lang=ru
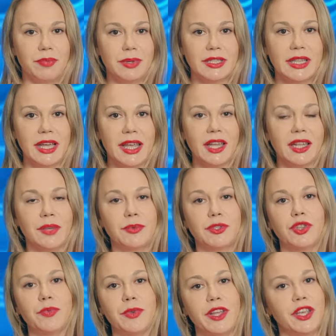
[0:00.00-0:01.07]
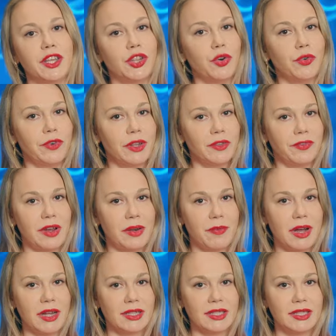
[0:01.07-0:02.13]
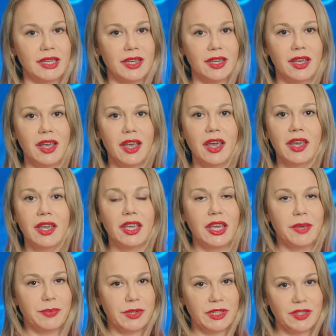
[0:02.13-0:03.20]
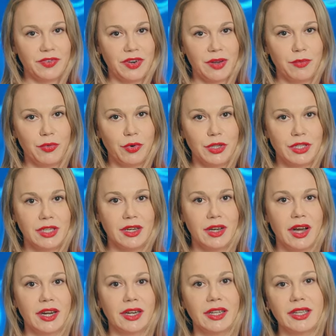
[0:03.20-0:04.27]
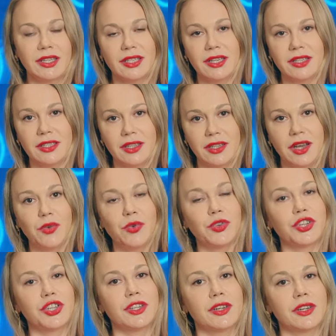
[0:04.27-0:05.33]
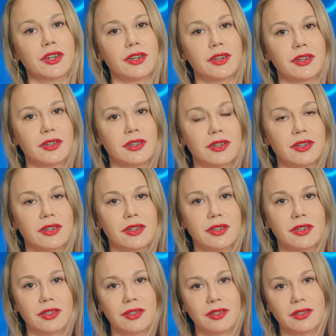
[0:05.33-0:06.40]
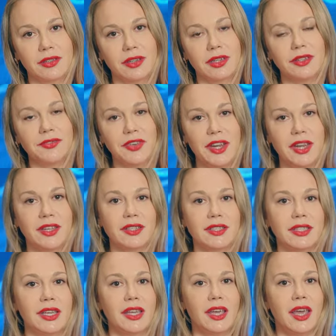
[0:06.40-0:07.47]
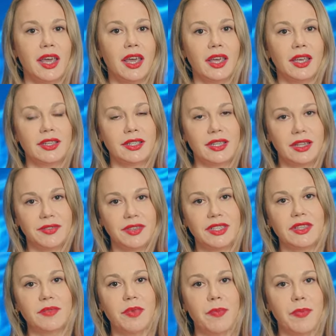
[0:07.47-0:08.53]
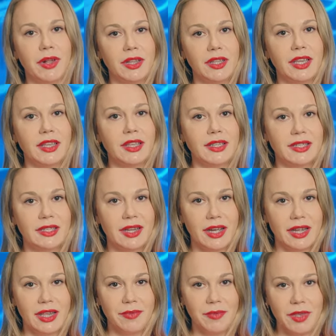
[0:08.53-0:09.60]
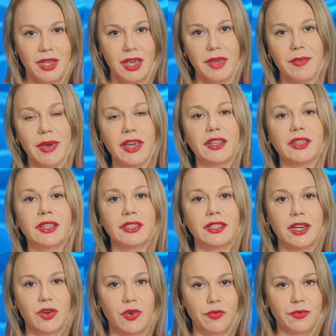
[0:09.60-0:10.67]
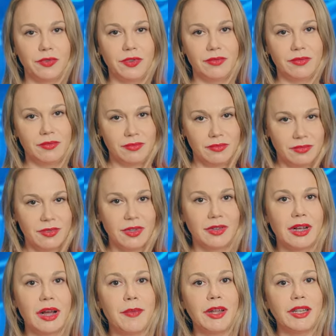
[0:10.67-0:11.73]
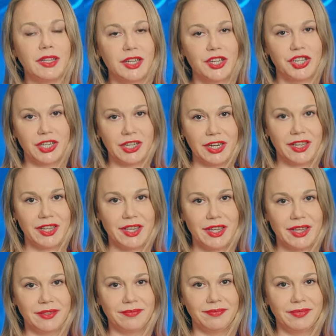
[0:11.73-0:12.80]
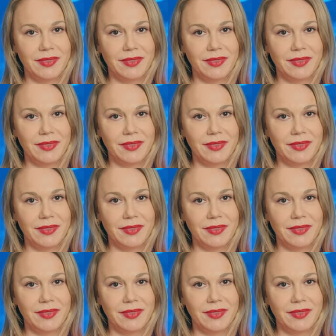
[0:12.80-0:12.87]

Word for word: Постоянное поступление новой информации, гибкость в работе, организация научных э, конференций, соответственно, пополнение знаний меня и моих докторов, команды нашей клиники